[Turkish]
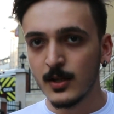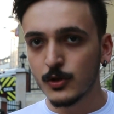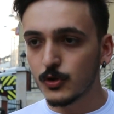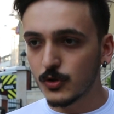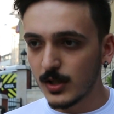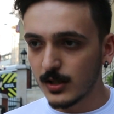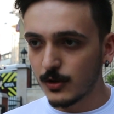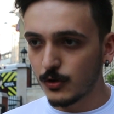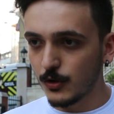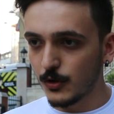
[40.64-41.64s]
Çocuklarına
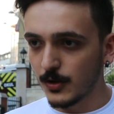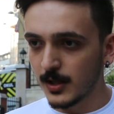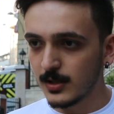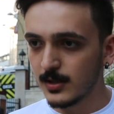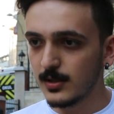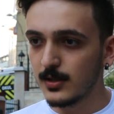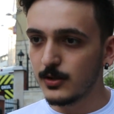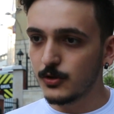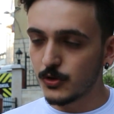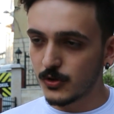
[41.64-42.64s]
söylüyorlar.
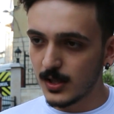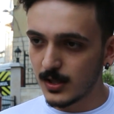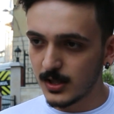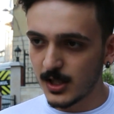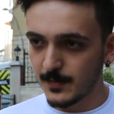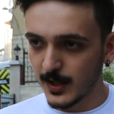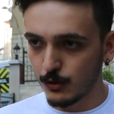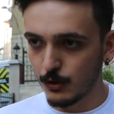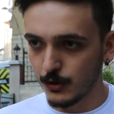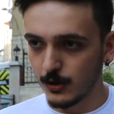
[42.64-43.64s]
Çocukları da Cem'de
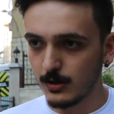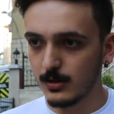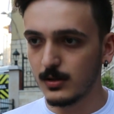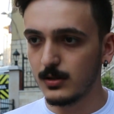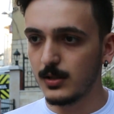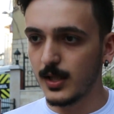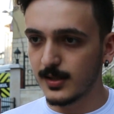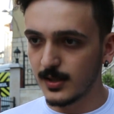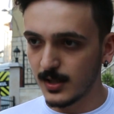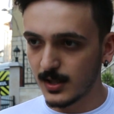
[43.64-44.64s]
görüyor.
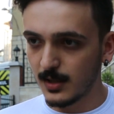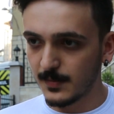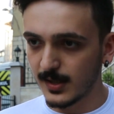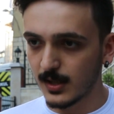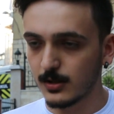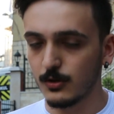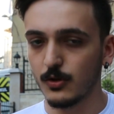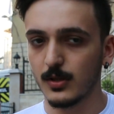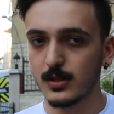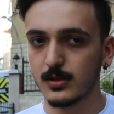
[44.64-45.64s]
Etkinliklerimize
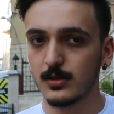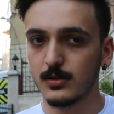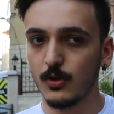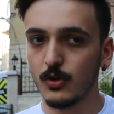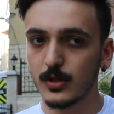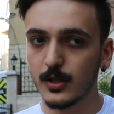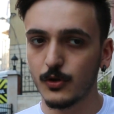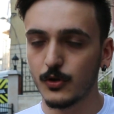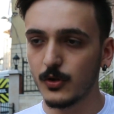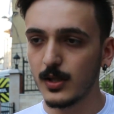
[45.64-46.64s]
katılıyorlar. Orada
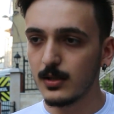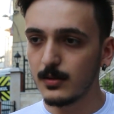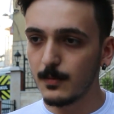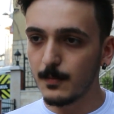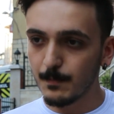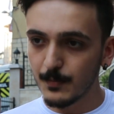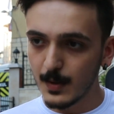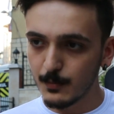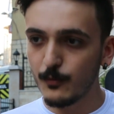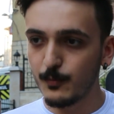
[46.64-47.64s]
görüyorlar.
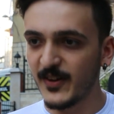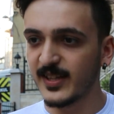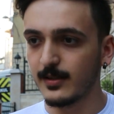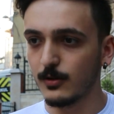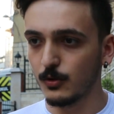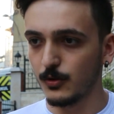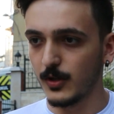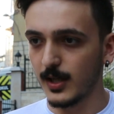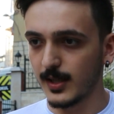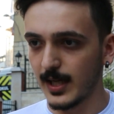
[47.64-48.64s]
Bu vesile
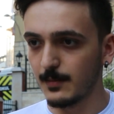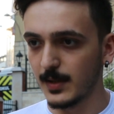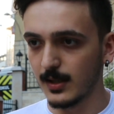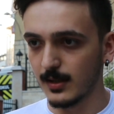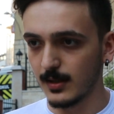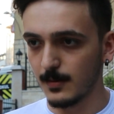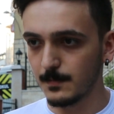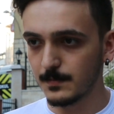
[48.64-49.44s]
oluyor yani gelmelerine.